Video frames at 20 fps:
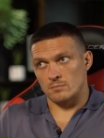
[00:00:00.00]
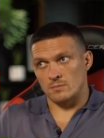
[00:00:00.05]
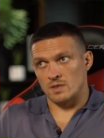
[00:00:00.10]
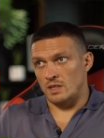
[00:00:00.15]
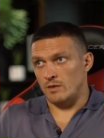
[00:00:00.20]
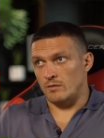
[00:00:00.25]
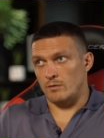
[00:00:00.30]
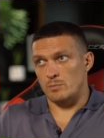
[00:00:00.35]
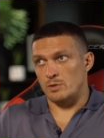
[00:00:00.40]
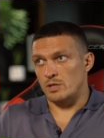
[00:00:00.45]
это?
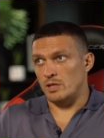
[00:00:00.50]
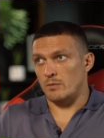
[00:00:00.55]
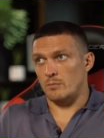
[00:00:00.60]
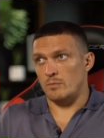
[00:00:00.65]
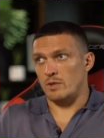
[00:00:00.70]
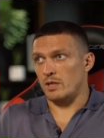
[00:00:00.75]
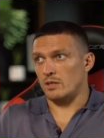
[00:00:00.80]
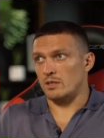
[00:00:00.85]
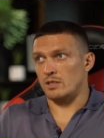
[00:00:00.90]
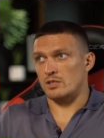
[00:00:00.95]
Я вообще,
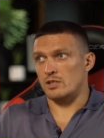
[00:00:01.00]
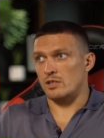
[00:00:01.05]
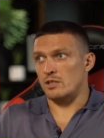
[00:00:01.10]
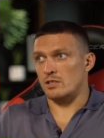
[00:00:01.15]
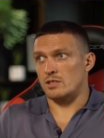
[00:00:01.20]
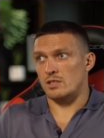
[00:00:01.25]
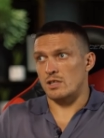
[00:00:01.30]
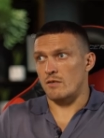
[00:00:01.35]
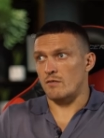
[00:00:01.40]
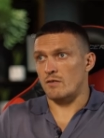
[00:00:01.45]
меня даже
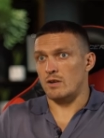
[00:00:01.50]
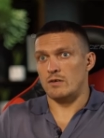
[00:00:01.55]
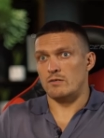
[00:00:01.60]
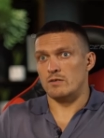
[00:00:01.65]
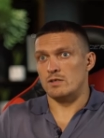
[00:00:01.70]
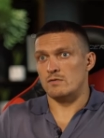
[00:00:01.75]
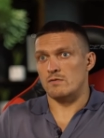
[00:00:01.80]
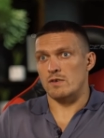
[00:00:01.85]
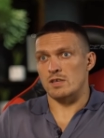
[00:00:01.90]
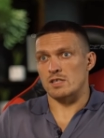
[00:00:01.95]
не ставили
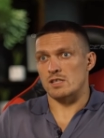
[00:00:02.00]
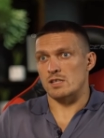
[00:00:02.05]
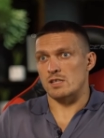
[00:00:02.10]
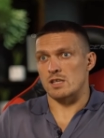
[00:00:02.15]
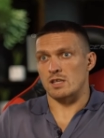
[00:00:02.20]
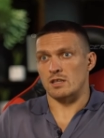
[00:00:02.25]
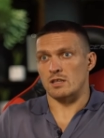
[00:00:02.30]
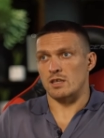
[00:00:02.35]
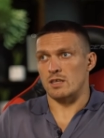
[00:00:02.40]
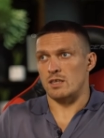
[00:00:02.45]
в
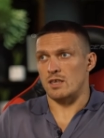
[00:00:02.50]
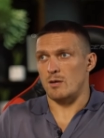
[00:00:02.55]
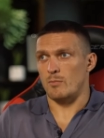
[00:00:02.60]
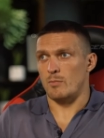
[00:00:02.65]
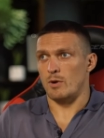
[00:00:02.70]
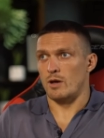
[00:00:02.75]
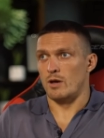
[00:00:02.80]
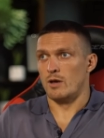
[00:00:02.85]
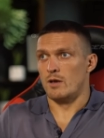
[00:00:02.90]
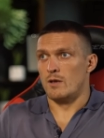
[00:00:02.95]
известность этой
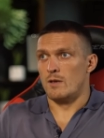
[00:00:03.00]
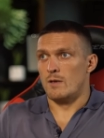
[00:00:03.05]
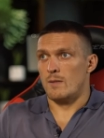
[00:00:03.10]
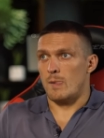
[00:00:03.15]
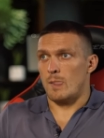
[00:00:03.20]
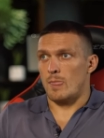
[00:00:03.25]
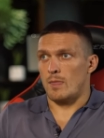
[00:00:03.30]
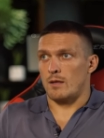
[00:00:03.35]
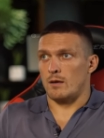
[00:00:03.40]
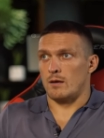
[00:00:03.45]
темы.
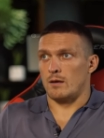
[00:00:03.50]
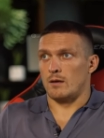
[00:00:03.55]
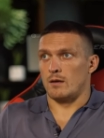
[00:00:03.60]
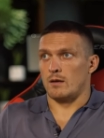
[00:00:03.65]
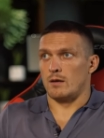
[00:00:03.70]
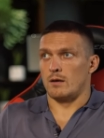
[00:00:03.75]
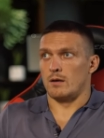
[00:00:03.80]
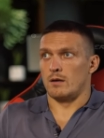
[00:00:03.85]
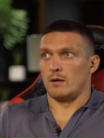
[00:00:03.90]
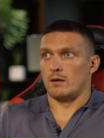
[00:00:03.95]

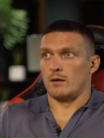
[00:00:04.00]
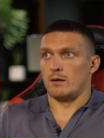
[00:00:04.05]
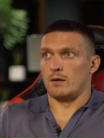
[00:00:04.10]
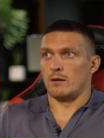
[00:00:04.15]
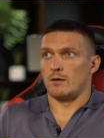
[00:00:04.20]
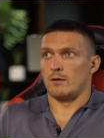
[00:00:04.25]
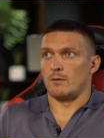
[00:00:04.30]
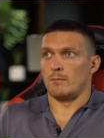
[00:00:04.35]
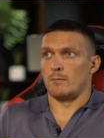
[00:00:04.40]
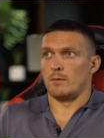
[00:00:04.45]

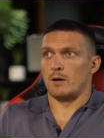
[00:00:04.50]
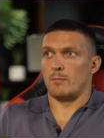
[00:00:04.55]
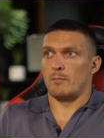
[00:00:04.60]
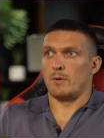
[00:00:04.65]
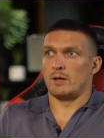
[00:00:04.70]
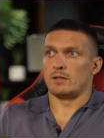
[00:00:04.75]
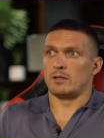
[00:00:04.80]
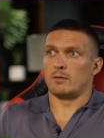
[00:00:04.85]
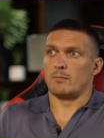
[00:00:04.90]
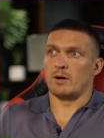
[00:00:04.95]
Эм,
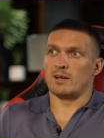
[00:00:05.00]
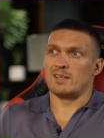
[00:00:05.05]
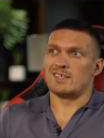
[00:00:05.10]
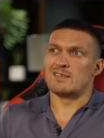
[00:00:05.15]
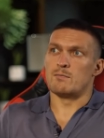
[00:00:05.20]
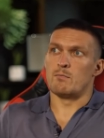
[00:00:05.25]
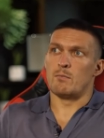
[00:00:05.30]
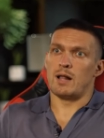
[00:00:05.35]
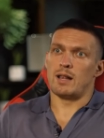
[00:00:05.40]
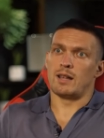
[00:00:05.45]
команда
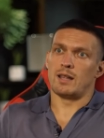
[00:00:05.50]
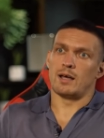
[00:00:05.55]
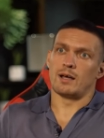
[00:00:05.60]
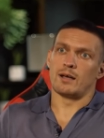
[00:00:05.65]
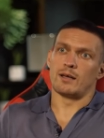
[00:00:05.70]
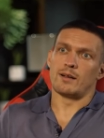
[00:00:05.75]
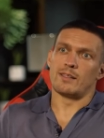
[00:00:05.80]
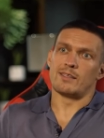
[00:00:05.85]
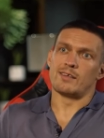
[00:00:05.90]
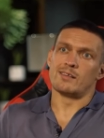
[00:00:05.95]
максимально
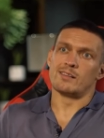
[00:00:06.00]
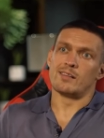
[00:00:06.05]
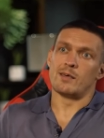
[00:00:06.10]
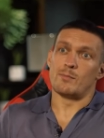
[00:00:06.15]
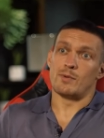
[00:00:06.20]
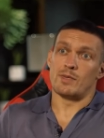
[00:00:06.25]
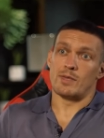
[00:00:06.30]
оградила